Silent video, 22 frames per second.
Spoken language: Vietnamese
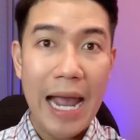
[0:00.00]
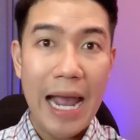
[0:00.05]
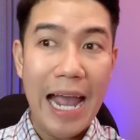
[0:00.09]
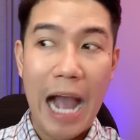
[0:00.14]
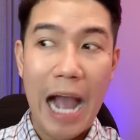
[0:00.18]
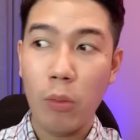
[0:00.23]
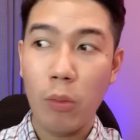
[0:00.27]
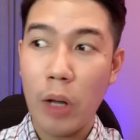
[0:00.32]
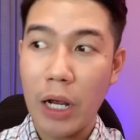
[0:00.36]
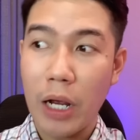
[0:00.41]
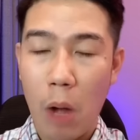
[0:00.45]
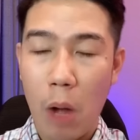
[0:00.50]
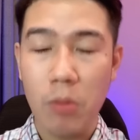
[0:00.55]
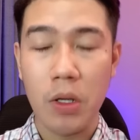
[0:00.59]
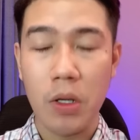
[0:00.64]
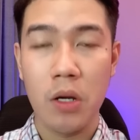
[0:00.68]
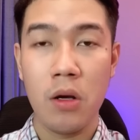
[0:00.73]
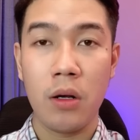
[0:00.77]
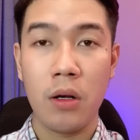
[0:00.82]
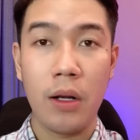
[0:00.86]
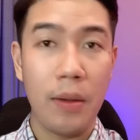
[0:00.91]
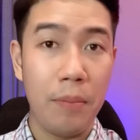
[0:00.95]
ổng nói không
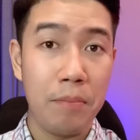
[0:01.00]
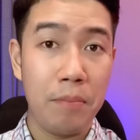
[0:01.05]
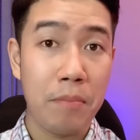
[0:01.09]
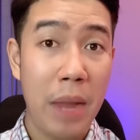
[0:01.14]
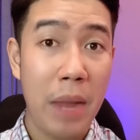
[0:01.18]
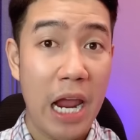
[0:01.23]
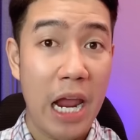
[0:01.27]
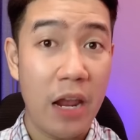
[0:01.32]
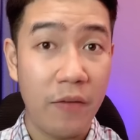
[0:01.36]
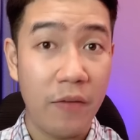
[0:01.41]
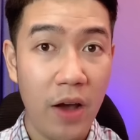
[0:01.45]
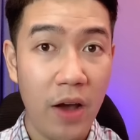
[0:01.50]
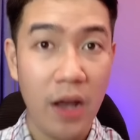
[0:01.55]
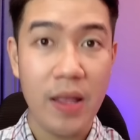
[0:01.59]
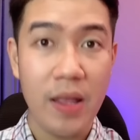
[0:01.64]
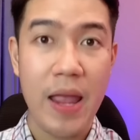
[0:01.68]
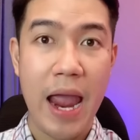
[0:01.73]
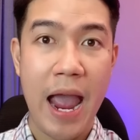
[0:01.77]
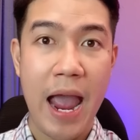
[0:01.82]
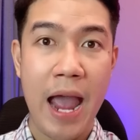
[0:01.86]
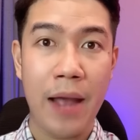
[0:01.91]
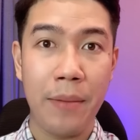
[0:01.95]
được mày phải ở
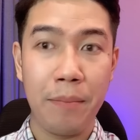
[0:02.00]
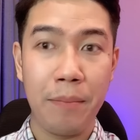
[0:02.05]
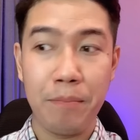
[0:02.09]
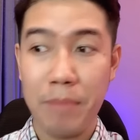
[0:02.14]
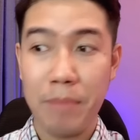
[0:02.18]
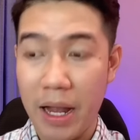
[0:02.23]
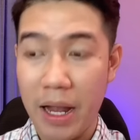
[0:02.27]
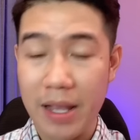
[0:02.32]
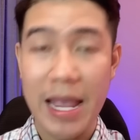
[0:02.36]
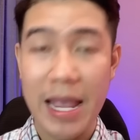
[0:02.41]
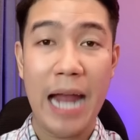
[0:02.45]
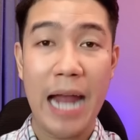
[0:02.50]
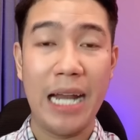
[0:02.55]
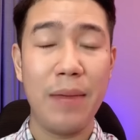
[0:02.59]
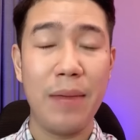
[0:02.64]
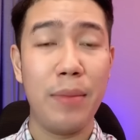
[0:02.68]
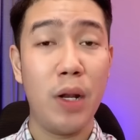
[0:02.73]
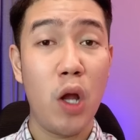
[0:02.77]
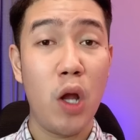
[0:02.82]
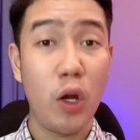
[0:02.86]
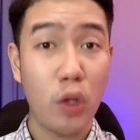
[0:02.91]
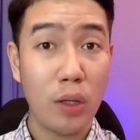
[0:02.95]
nhà mày ở nhà đi
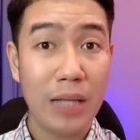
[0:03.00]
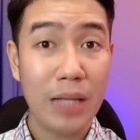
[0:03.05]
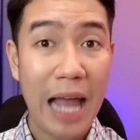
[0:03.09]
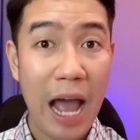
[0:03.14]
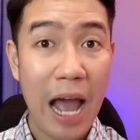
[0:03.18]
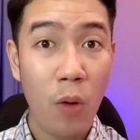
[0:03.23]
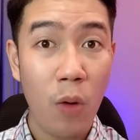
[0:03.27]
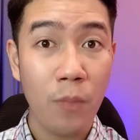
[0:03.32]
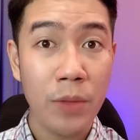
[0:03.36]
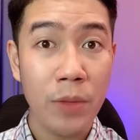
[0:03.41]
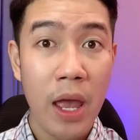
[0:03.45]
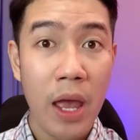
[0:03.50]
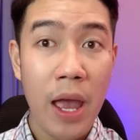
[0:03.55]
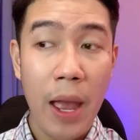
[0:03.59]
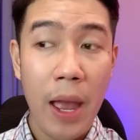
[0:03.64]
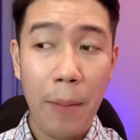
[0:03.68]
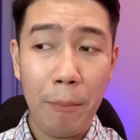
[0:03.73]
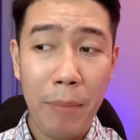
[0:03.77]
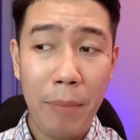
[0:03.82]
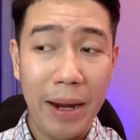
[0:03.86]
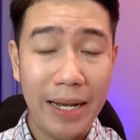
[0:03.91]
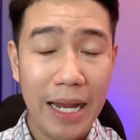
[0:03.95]
mình lo cho tao
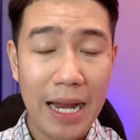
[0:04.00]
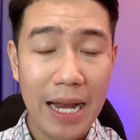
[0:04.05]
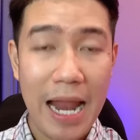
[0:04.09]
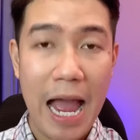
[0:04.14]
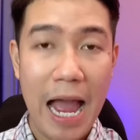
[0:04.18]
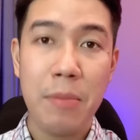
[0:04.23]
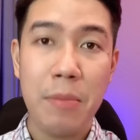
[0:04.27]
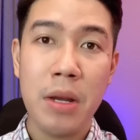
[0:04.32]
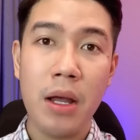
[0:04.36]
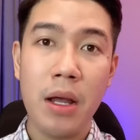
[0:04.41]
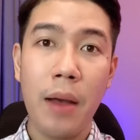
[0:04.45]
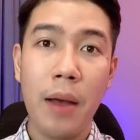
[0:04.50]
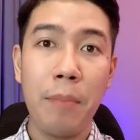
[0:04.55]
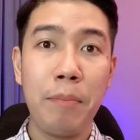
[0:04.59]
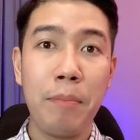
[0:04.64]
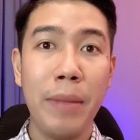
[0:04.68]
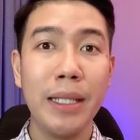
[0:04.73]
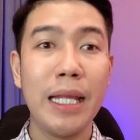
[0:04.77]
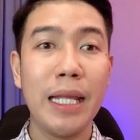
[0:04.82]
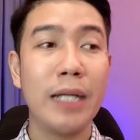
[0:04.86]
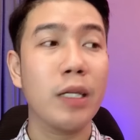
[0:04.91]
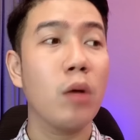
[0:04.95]
mày đi làm á
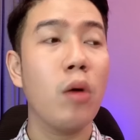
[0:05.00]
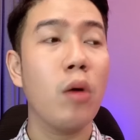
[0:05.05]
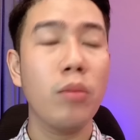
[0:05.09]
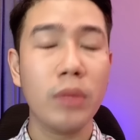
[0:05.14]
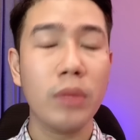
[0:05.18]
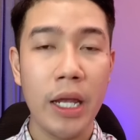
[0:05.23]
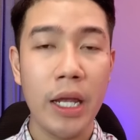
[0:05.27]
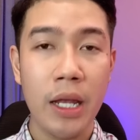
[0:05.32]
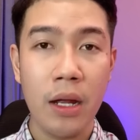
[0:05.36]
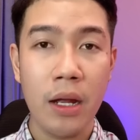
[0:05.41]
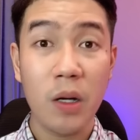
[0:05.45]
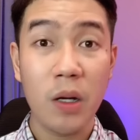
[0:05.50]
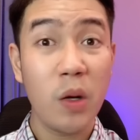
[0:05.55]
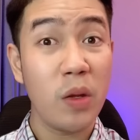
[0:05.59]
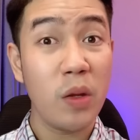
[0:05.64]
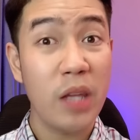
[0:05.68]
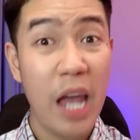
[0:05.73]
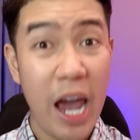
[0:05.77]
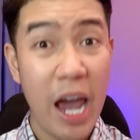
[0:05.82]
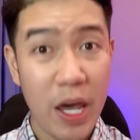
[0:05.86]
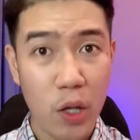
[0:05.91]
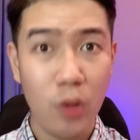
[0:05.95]
mấy thằng trong công ty á nó
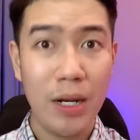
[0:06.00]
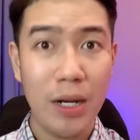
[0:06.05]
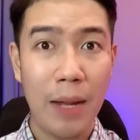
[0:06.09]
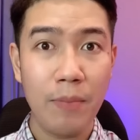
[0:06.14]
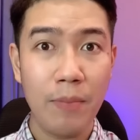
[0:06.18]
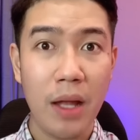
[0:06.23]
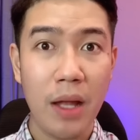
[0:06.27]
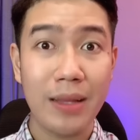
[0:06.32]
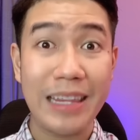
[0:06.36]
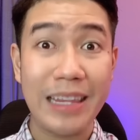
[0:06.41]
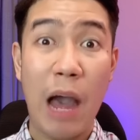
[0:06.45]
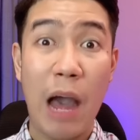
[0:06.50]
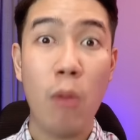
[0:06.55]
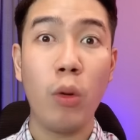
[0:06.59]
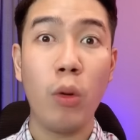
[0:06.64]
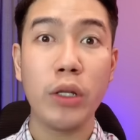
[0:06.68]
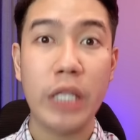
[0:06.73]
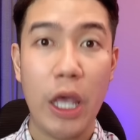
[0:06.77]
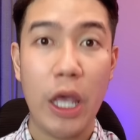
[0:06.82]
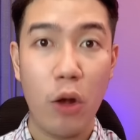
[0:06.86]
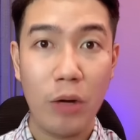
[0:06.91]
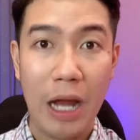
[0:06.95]
dê dữ lắm đó tao không có
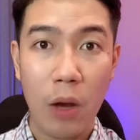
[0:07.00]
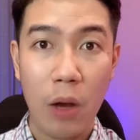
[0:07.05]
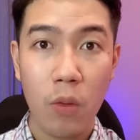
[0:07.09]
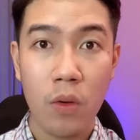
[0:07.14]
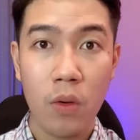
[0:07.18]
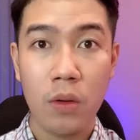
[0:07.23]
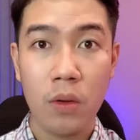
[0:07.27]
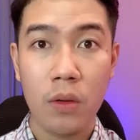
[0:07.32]
chịu đâu